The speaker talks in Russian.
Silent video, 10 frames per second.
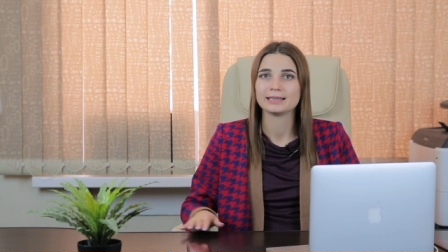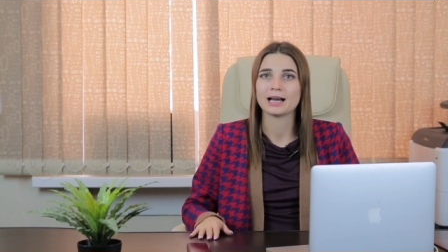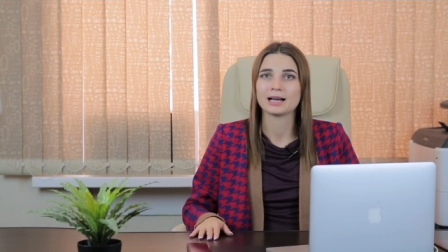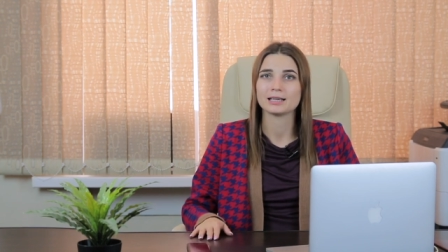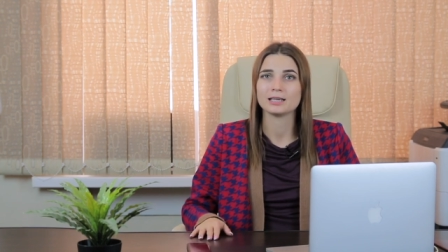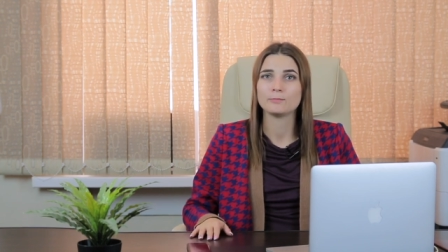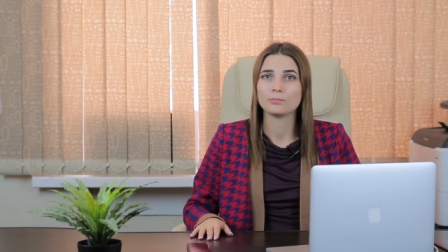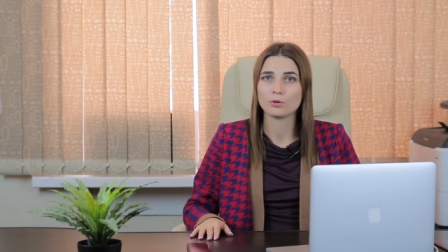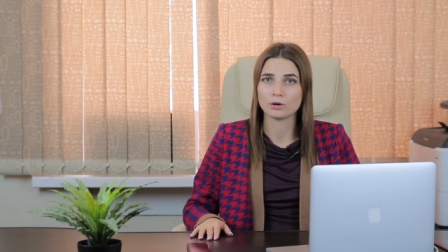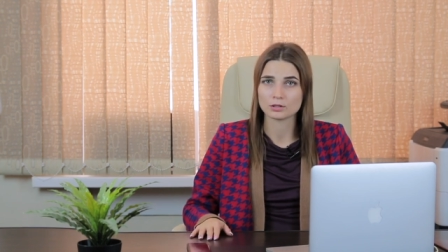так и
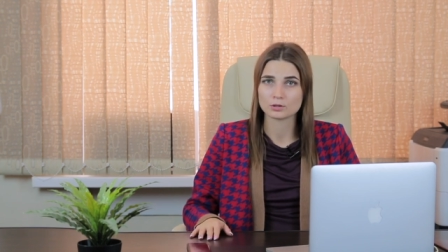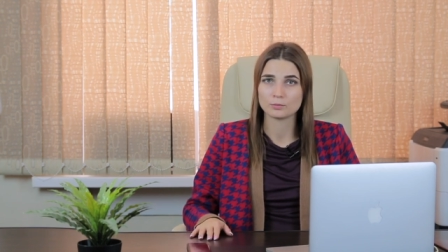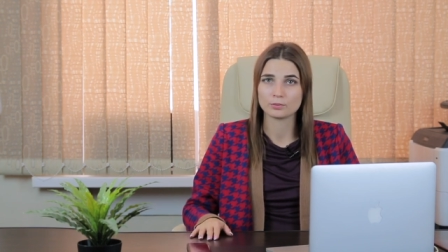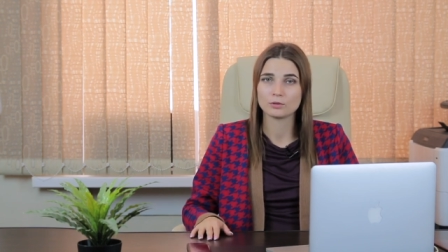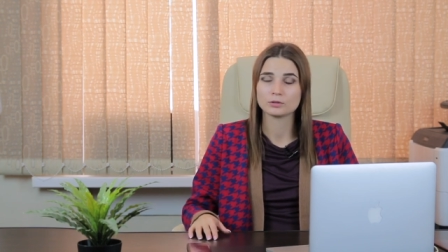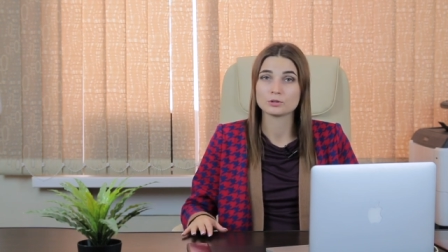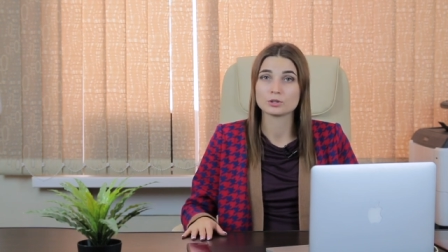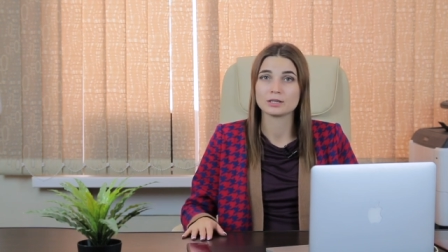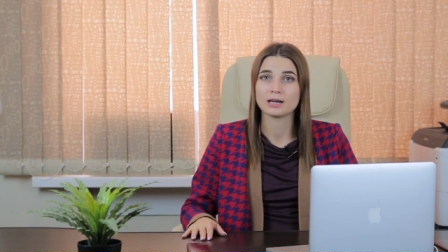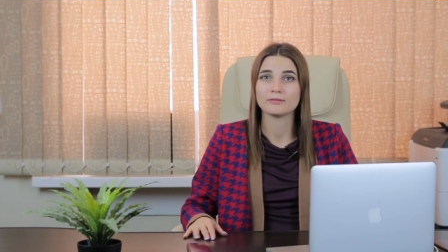по супругу
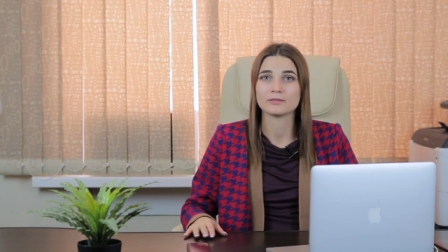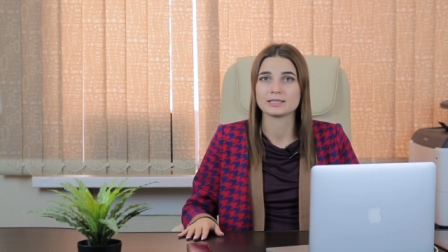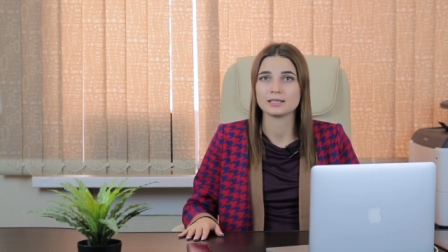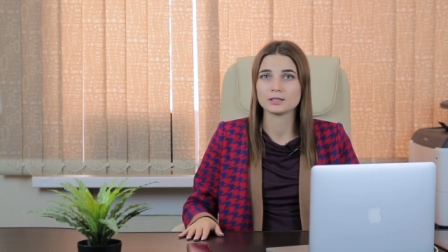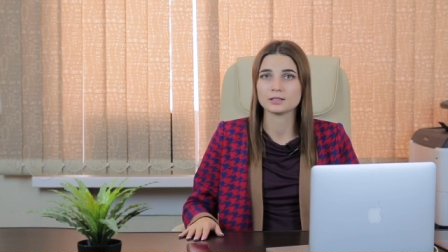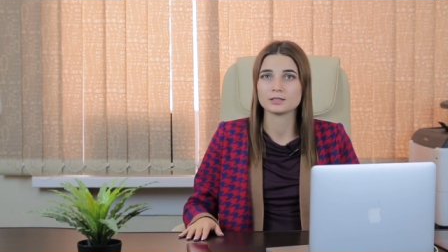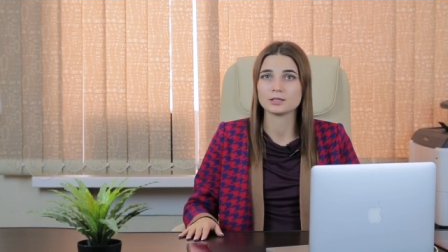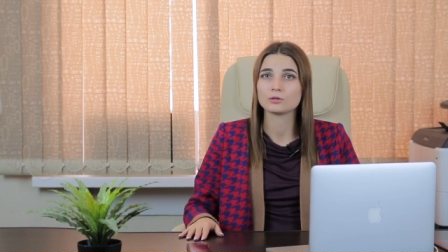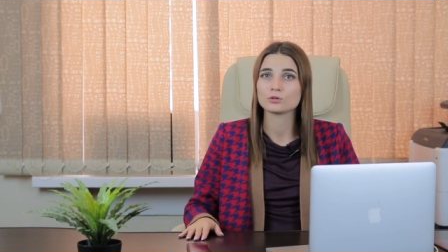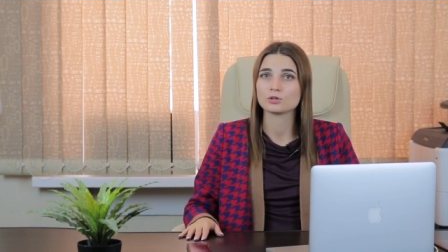должника во все
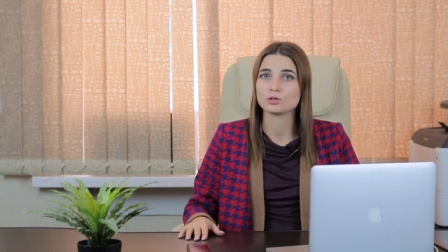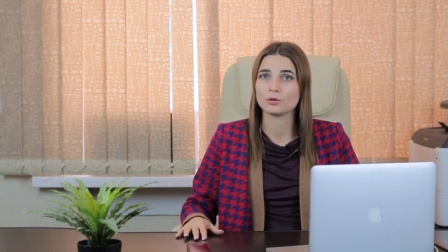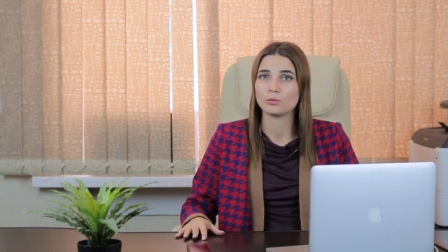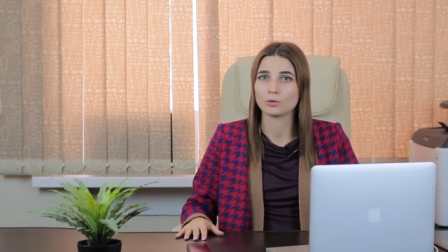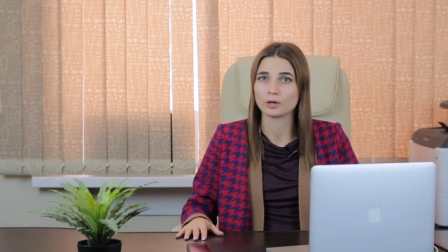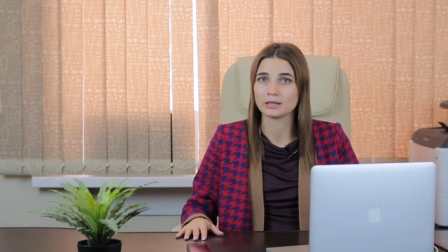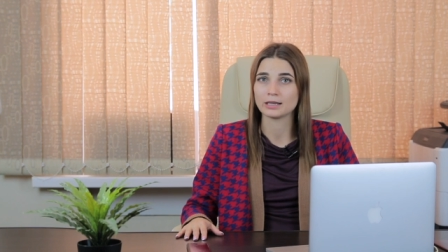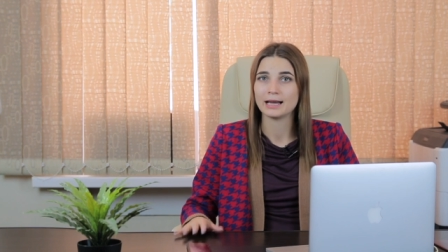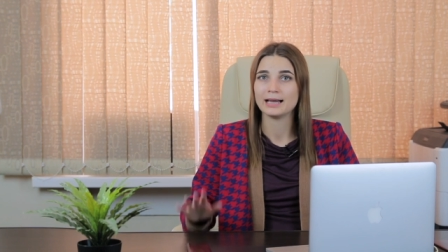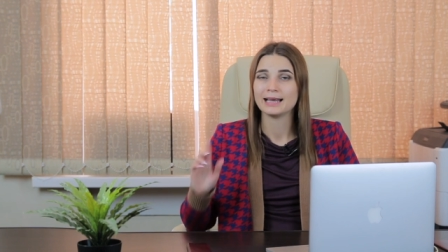регистрирующие
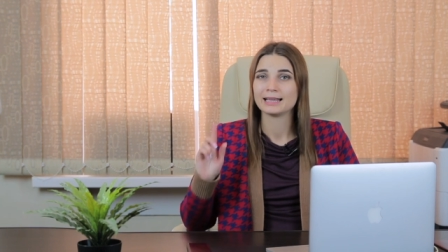органы.